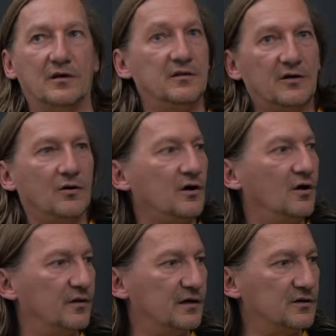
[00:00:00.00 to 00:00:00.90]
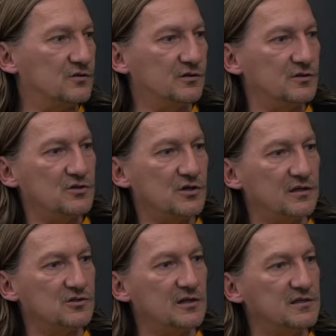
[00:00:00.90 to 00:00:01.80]
ja, na klar mhm. kann er. Also das ist,
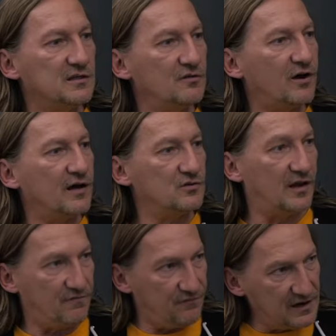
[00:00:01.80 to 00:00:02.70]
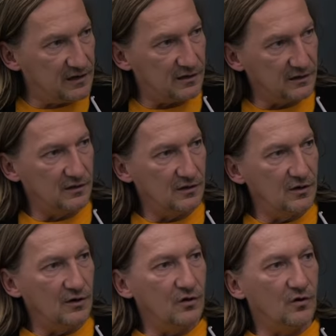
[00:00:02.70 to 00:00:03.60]
stellt sich die Frage, sondern er will. Mhm.
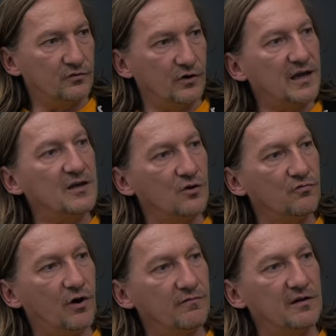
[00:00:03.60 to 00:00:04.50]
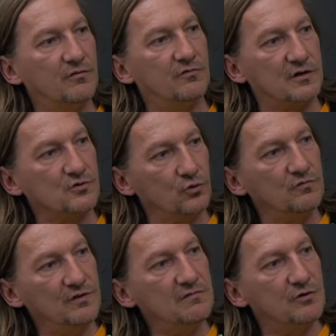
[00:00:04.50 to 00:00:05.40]
Und dann gehe ich noch vor, weil ich, was
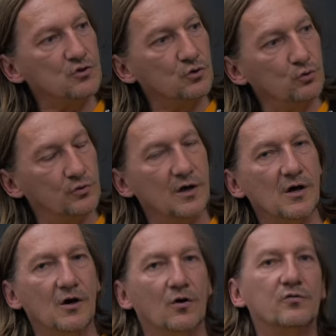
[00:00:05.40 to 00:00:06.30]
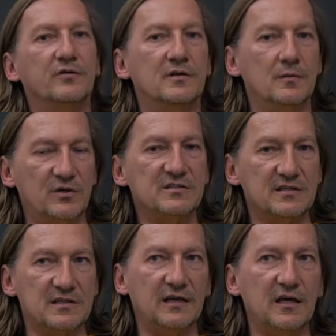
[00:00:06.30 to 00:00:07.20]
Gott will, was tun. Und ich habe das
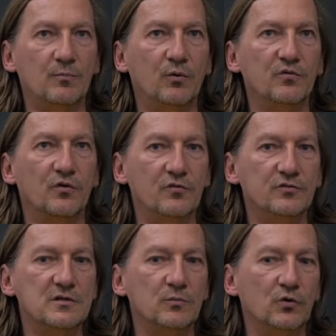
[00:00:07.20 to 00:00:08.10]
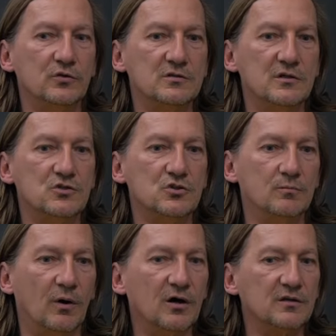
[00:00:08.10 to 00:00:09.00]
tatsächlich bei uns öfters im Gottesdienst schon
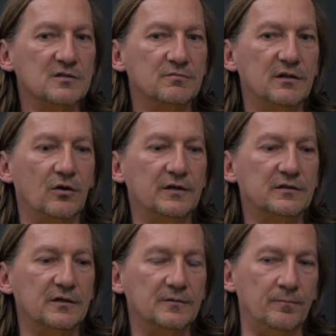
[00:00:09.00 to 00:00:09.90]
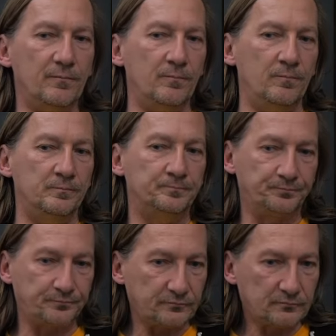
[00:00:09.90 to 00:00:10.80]
gemacht, dass wenn Leute
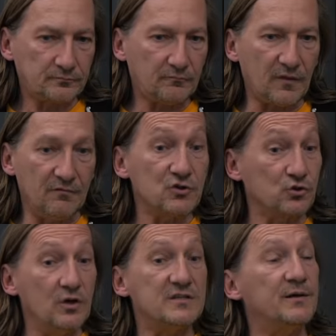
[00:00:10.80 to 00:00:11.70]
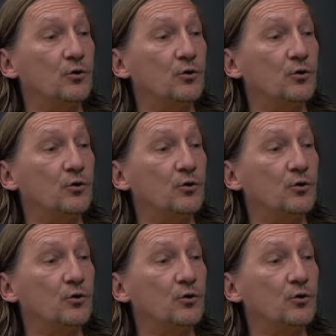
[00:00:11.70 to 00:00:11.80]
was Tolles mit